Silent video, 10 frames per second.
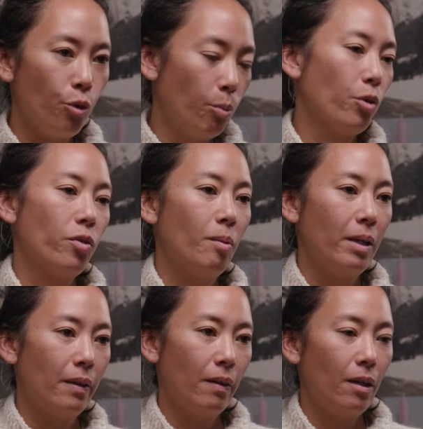de
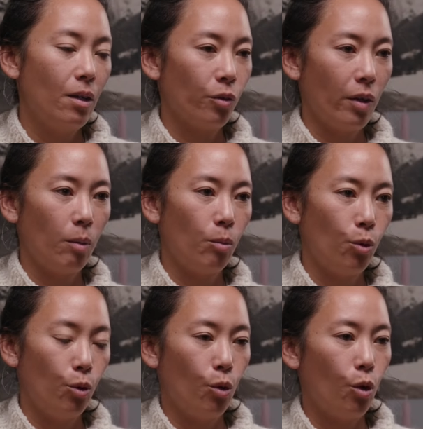possibilités en
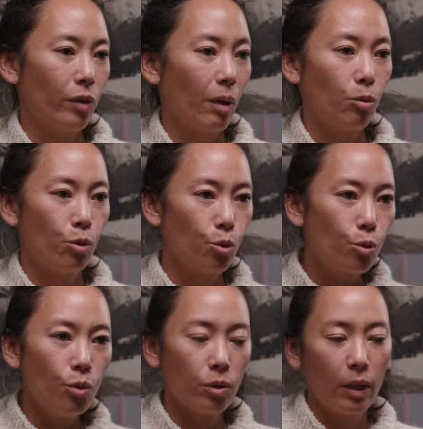termes, en termes de goût.